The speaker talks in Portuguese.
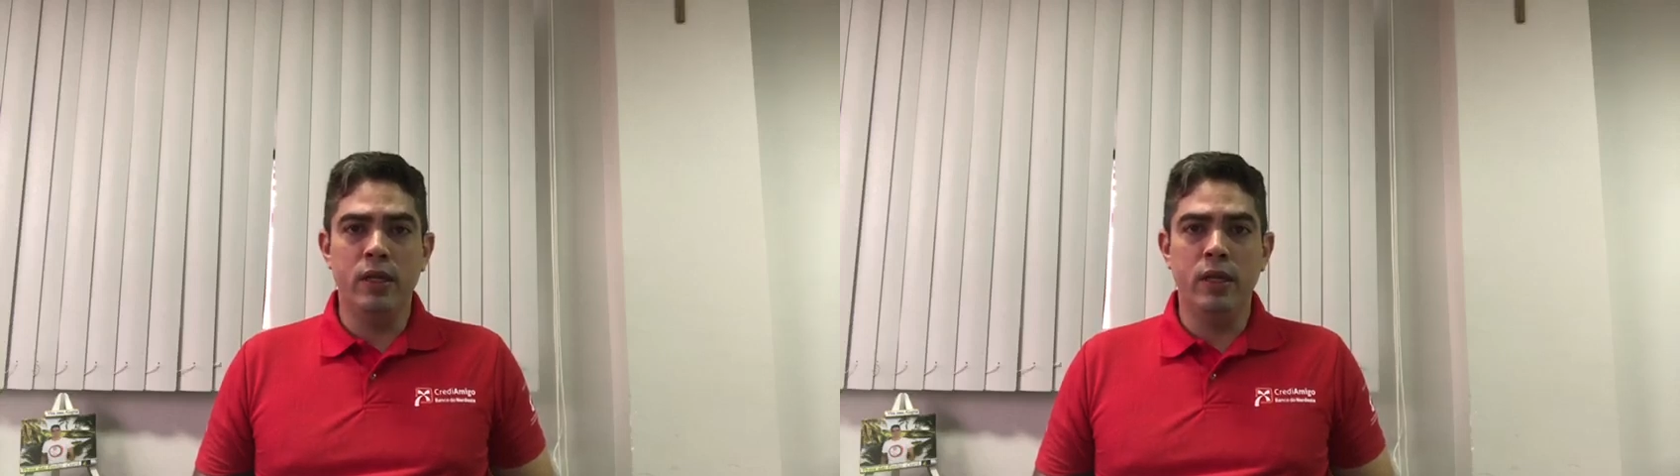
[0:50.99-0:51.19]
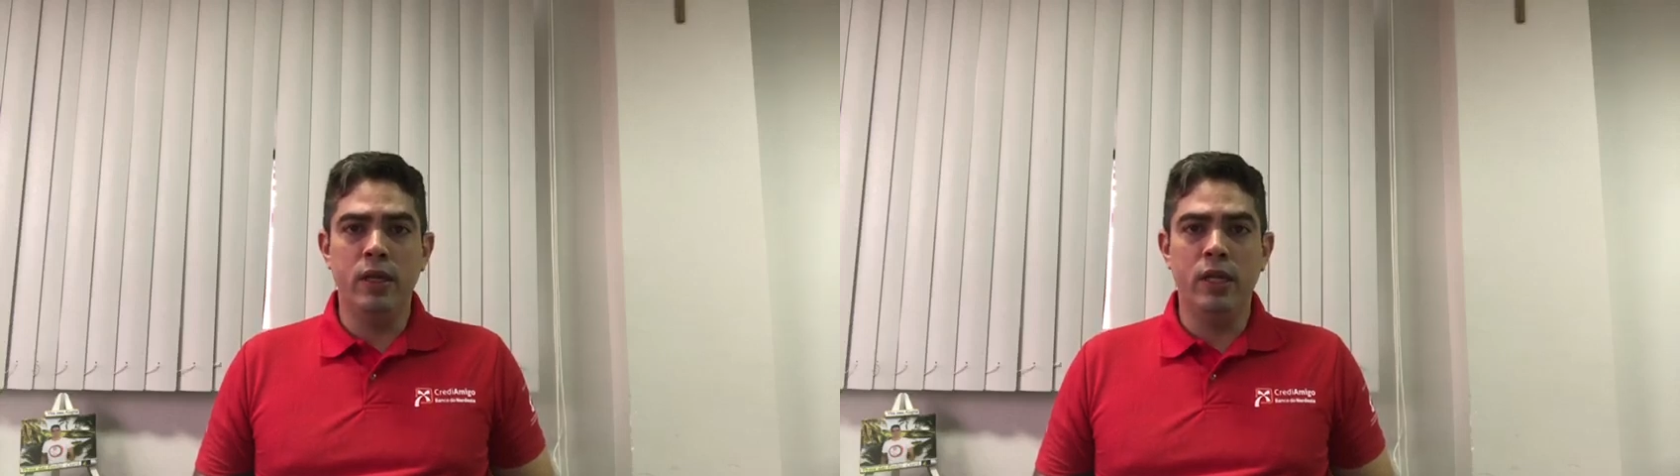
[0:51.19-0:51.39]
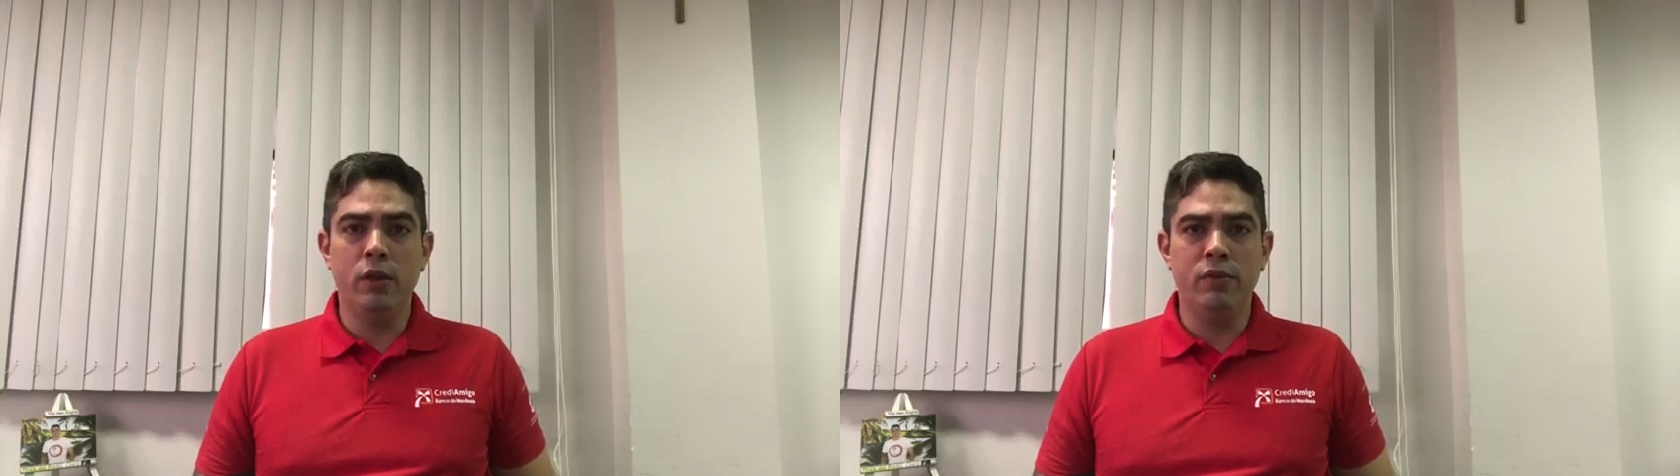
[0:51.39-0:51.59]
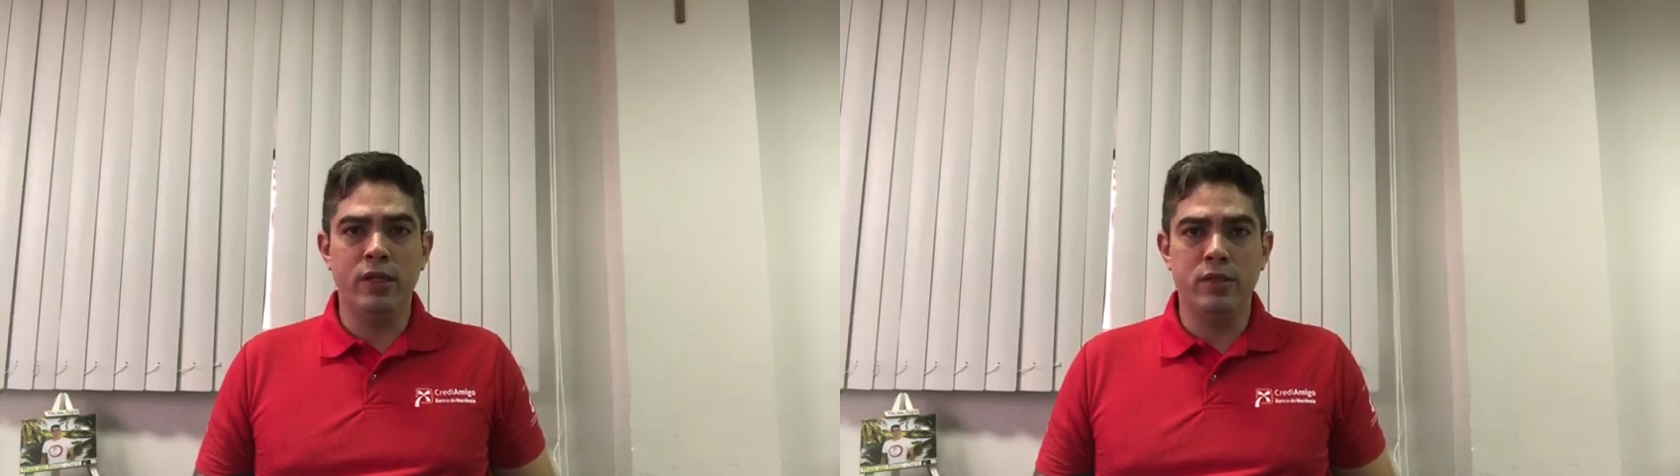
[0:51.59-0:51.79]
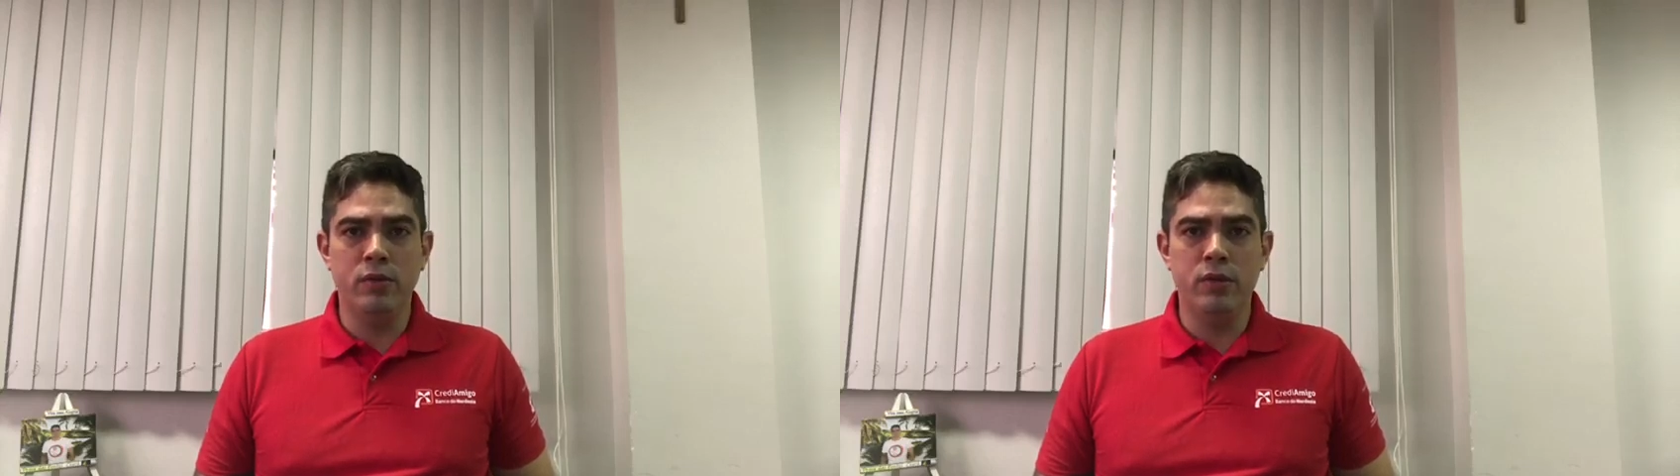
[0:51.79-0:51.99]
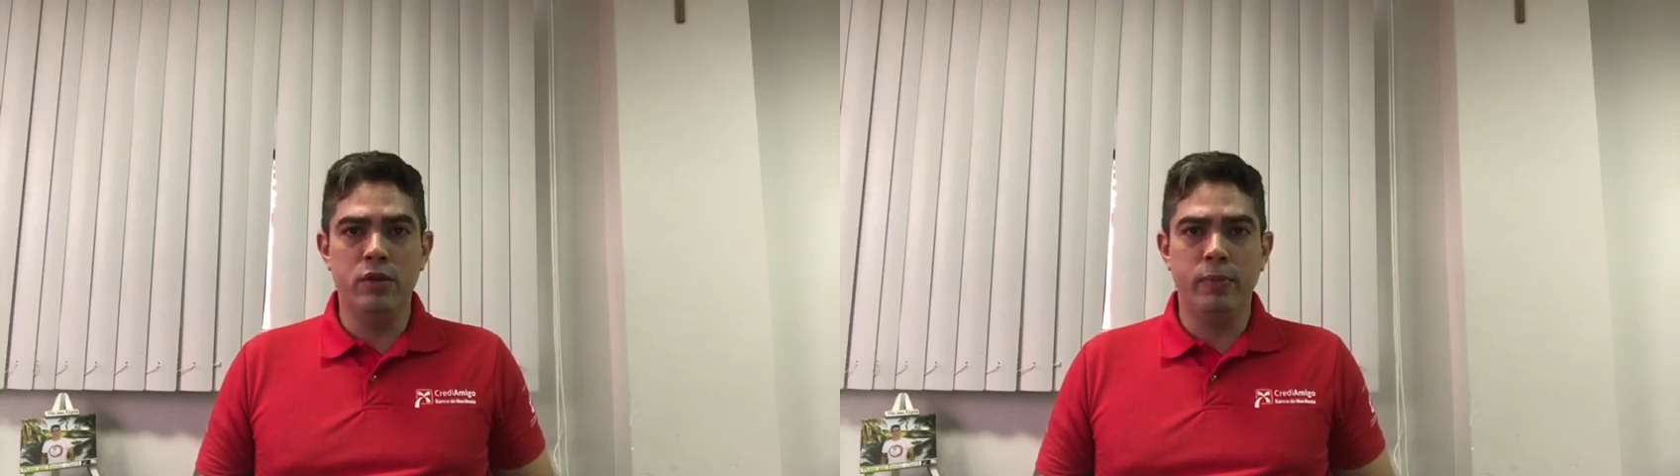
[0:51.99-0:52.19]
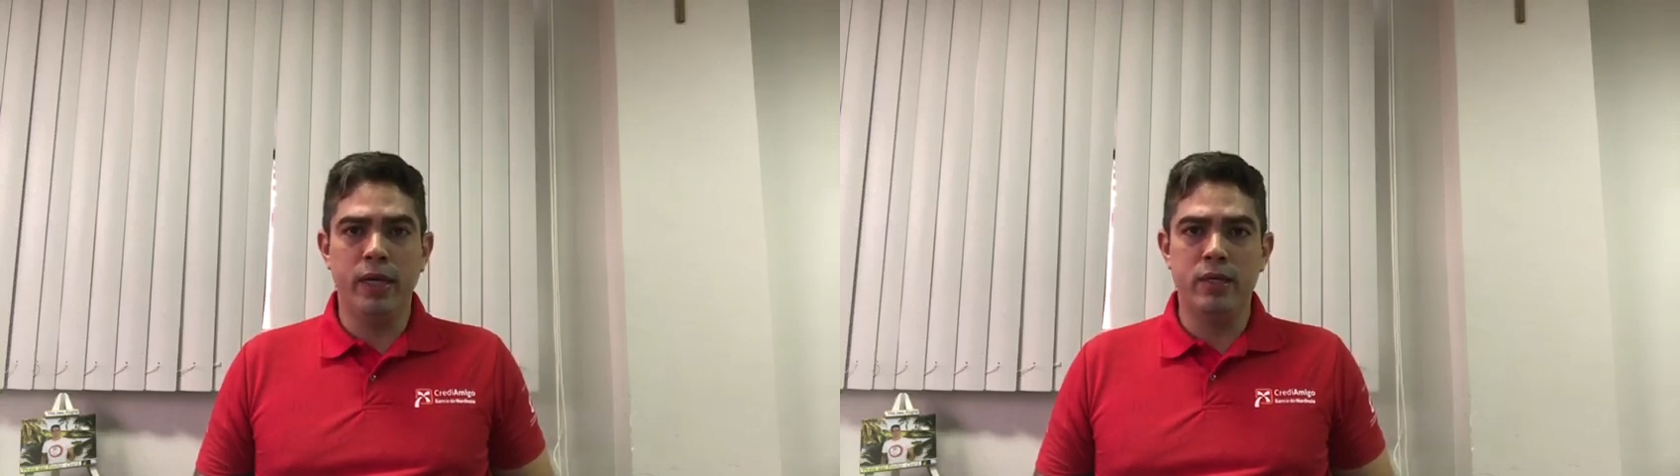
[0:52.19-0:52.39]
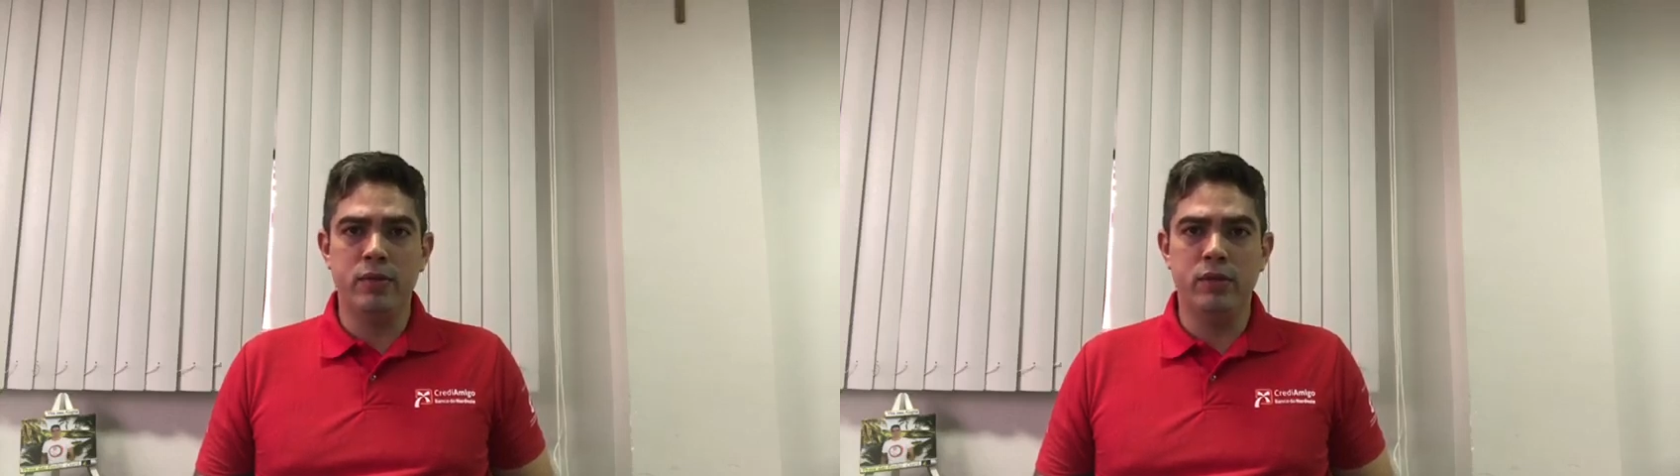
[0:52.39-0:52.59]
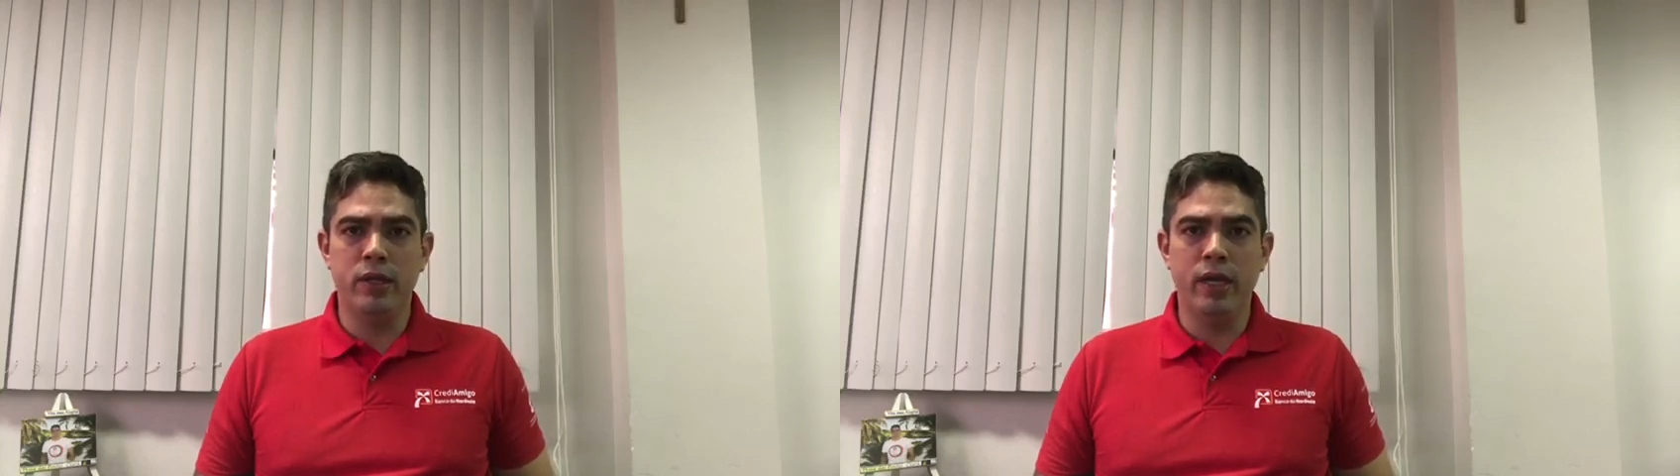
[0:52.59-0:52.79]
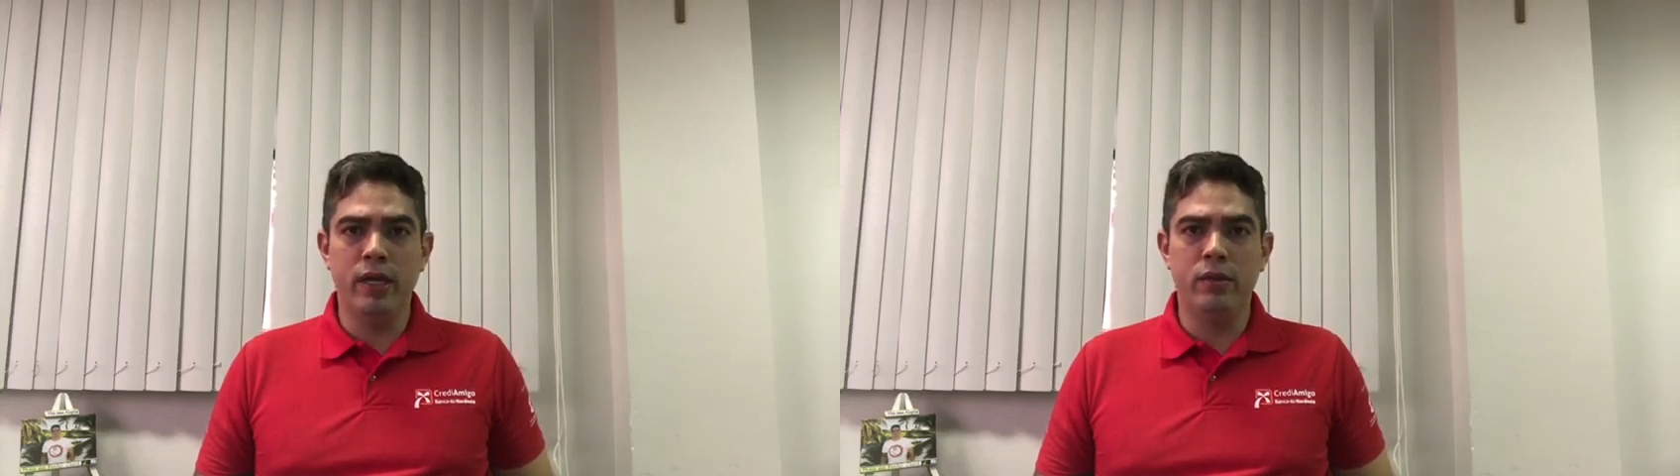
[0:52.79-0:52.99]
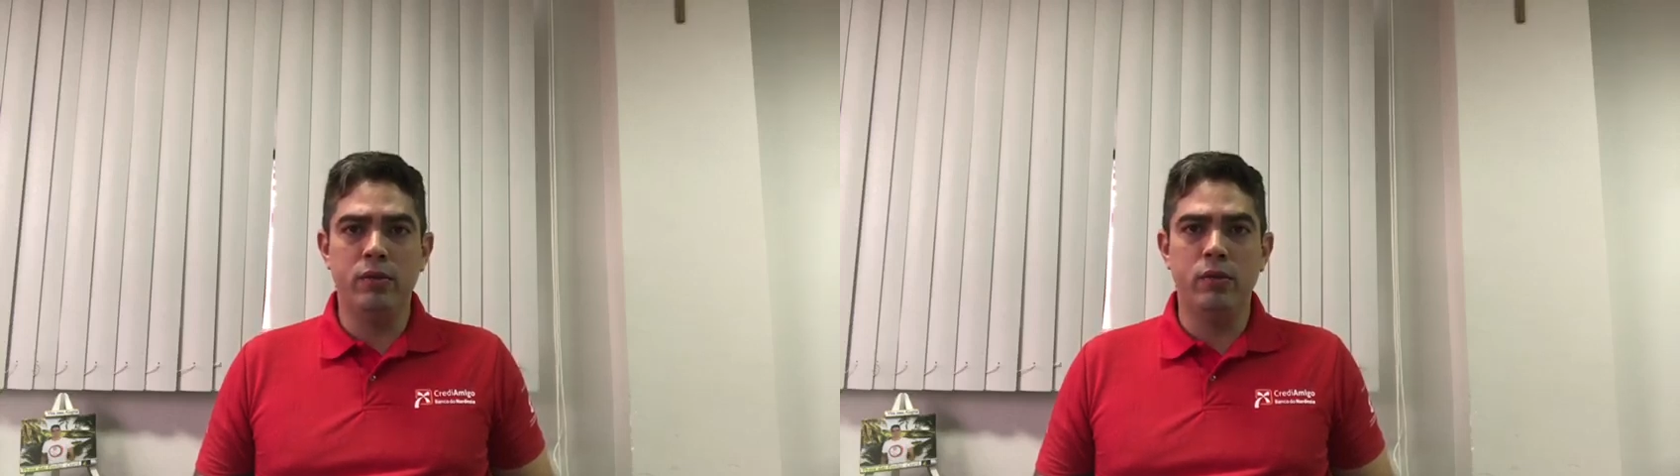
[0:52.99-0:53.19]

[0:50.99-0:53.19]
e renovações de operação de crédito,